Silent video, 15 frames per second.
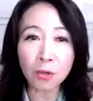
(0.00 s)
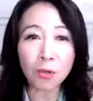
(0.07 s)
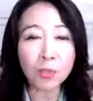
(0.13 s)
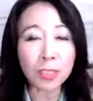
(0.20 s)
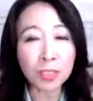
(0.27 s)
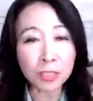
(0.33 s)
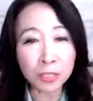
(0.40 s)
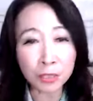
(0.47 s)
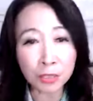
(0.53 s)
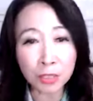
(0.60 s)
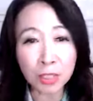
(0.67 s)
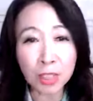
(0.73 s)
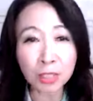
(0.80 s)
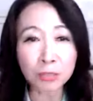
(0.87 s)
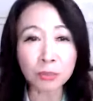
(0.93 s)
同じ習
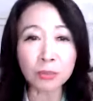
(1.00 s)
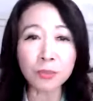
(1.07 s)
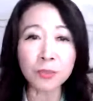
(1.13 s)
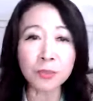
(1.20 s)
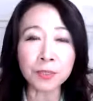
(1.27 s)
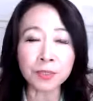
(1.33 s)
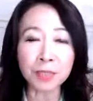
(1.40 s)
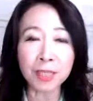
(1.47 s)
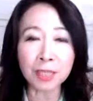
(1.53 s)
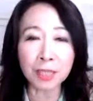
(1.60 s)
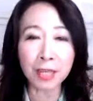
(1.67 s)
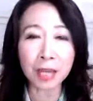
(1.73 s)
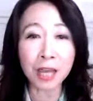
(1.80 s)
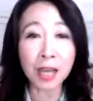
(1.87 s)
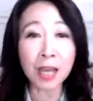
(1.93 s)
慣の動物だっ
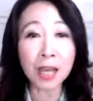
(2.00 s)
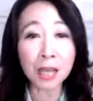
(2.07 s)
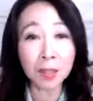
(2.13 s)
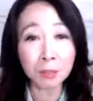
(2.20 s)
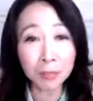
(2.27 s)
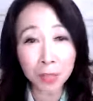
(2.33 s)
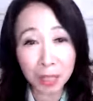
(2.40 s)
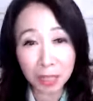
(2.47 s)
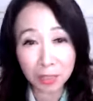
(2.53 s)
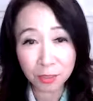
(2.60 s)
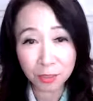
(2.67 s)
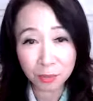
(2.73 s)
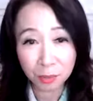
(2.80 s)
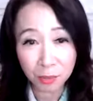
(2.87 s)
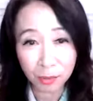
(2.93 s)
たら、
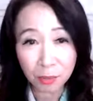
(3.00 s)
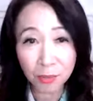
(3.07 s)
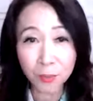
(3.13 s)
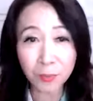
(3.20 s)
プラスの